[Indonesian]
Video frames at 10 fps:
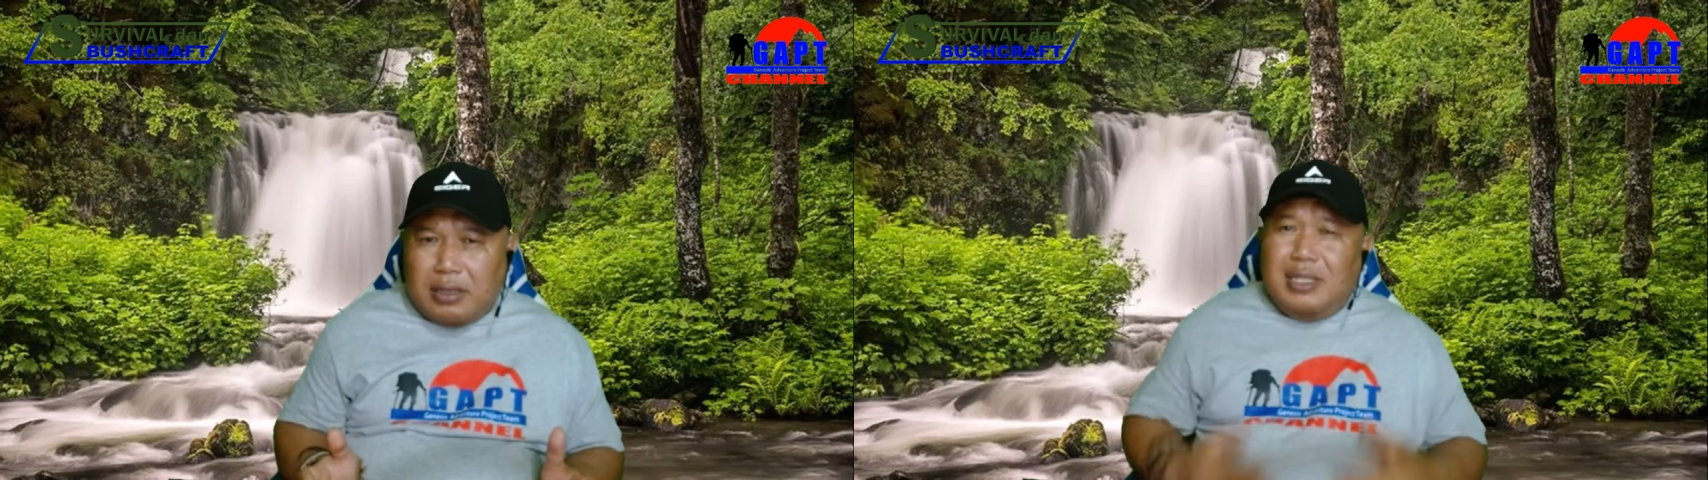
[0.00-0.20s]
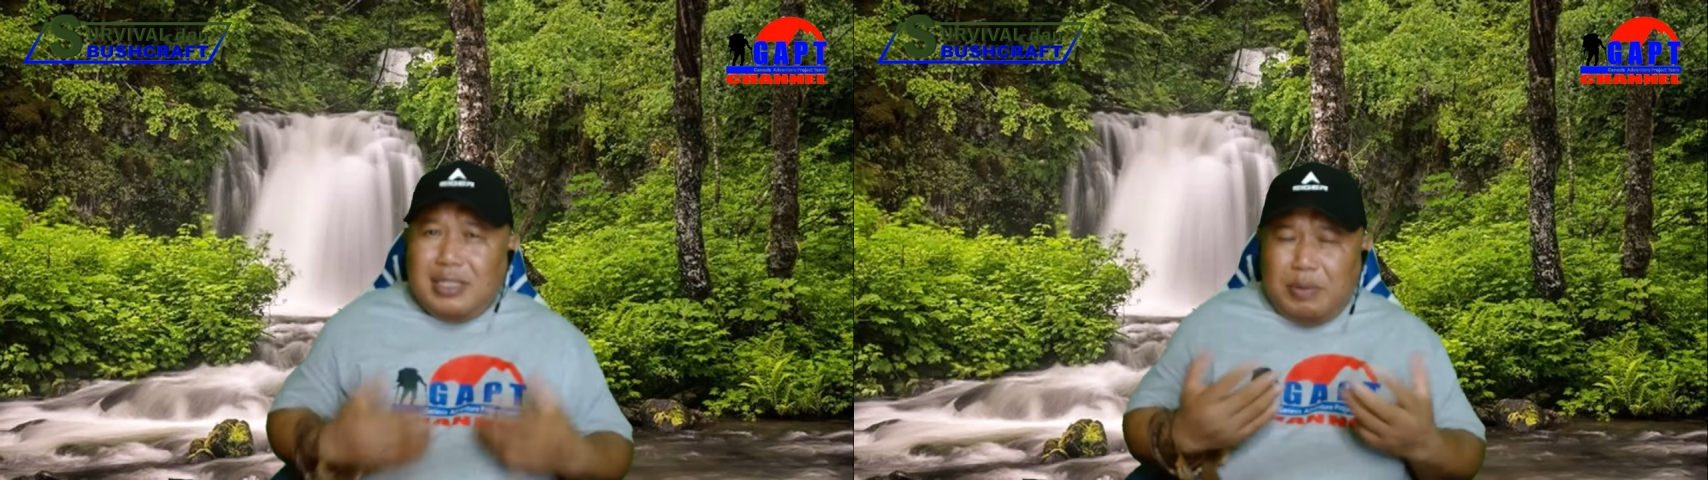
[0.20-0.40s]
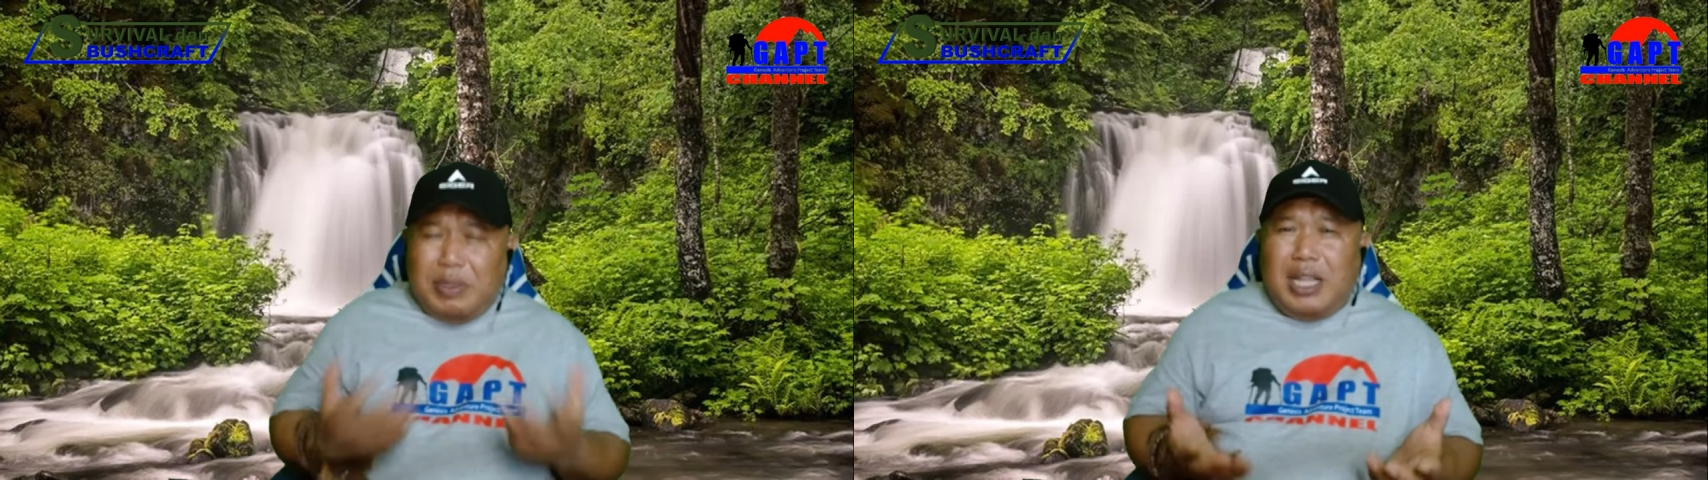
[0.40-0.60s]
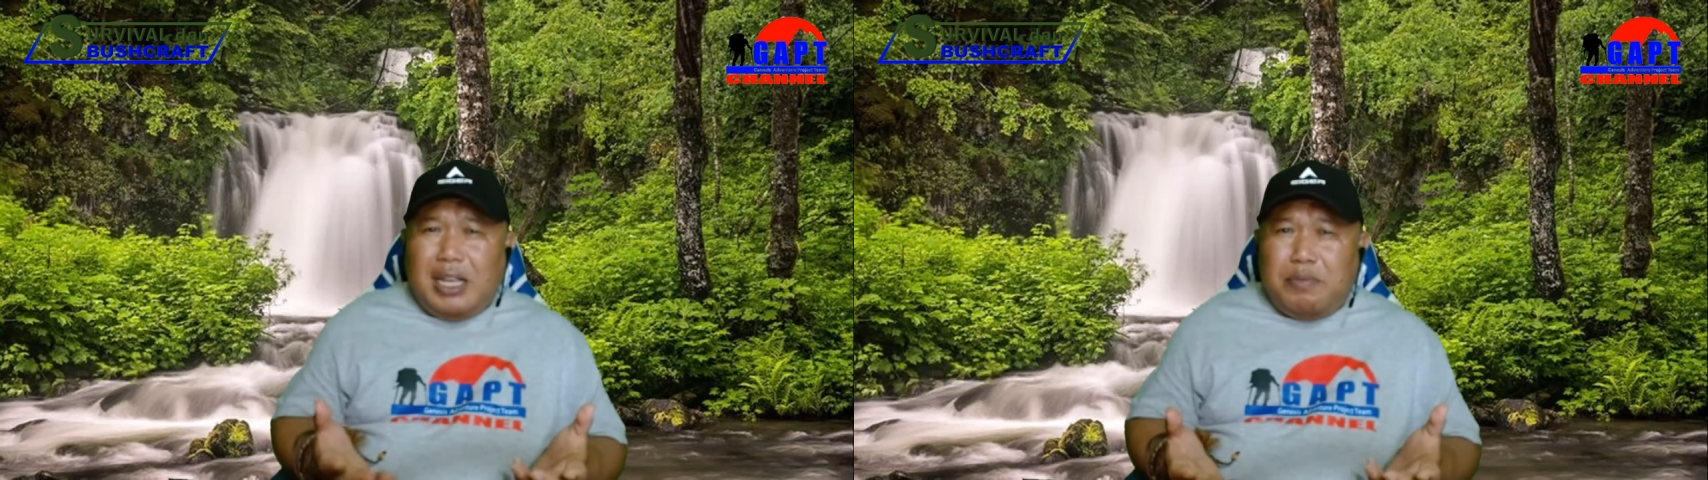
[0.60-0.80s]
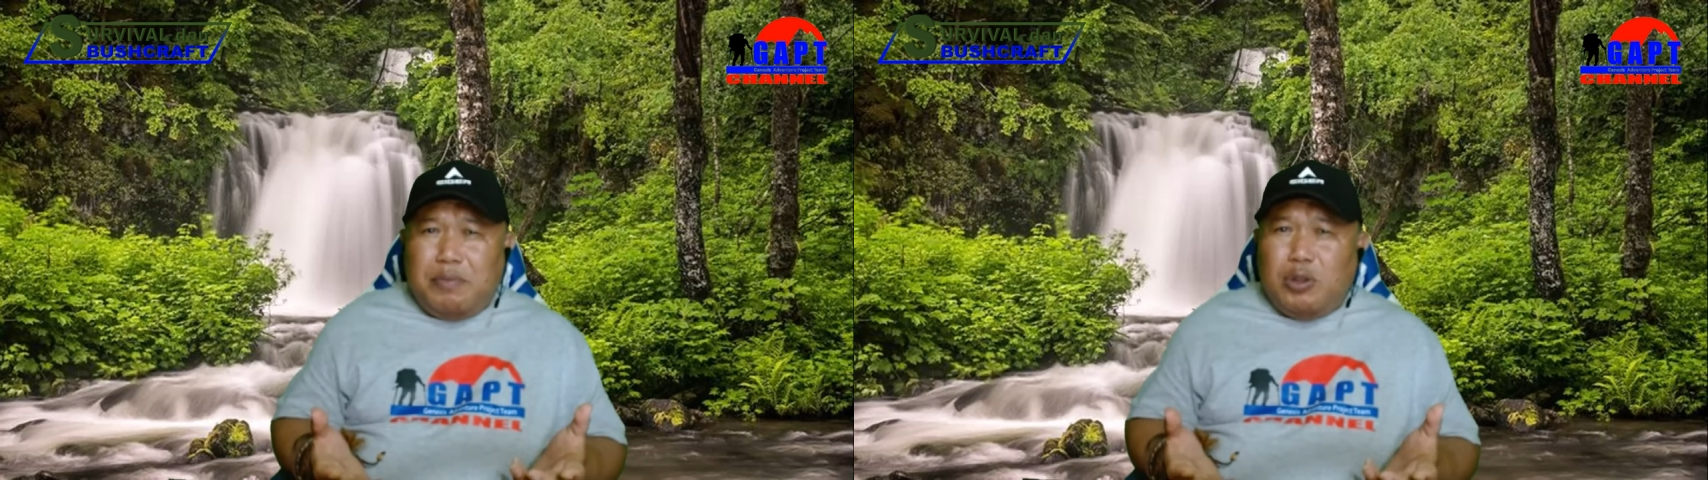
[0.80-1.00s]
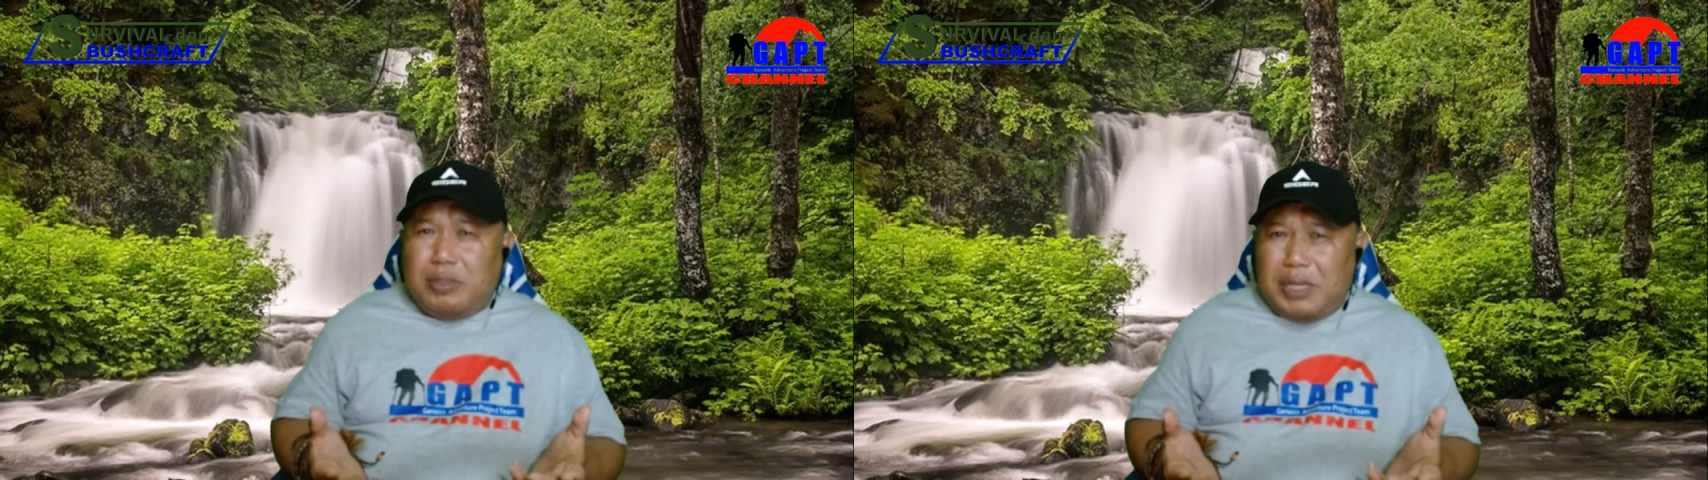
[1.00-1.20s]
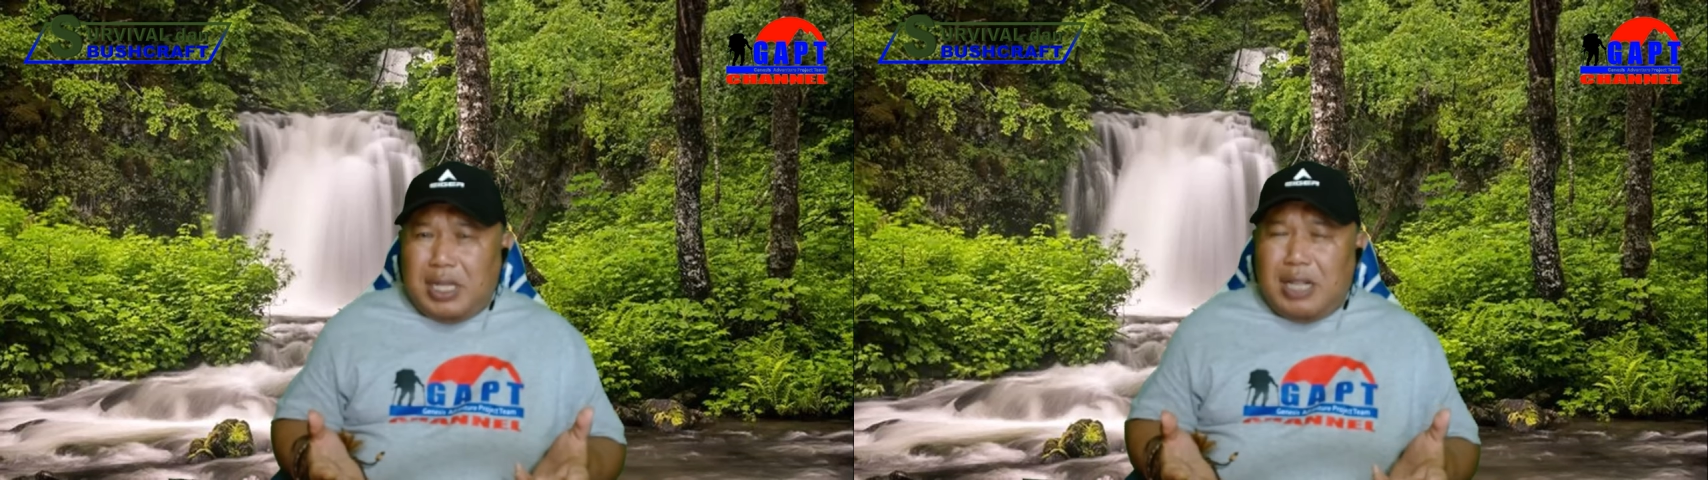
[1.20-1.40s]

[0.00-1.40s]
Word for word: Sahabat alam, perlu sahabat alam